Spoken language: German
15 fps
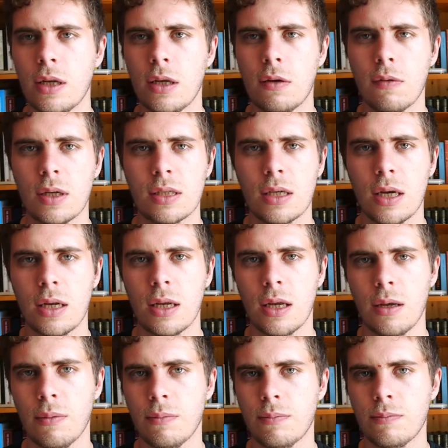wenn ich quasi
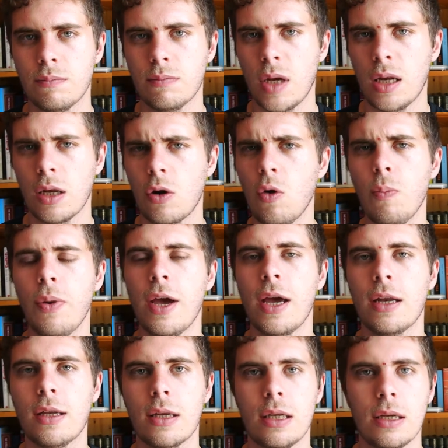eine, eine Gruppe
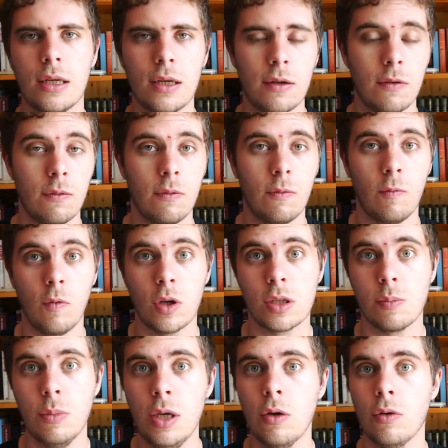hätte, die
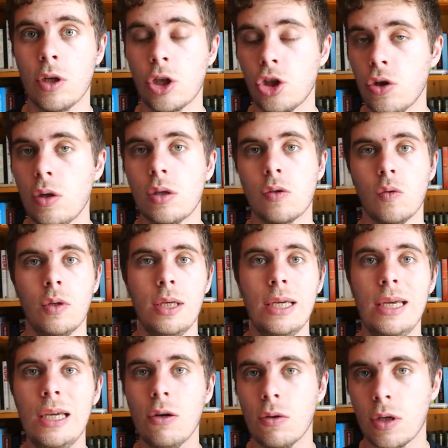was mich unterstützt und die
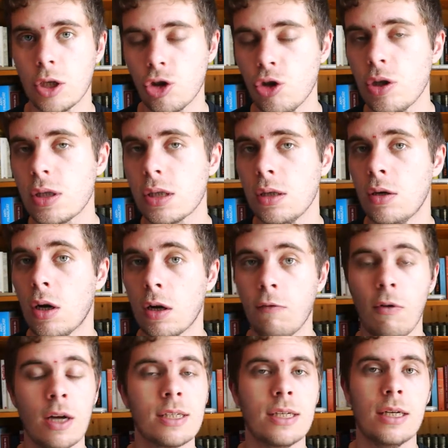ich unterstützen kann,
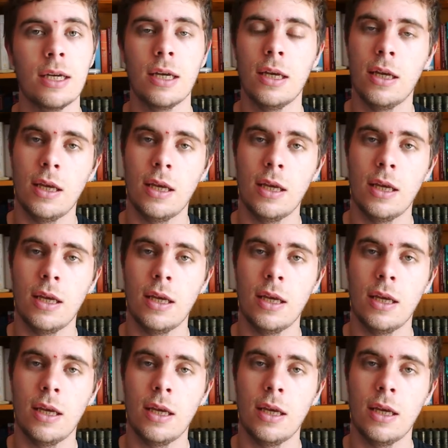quasi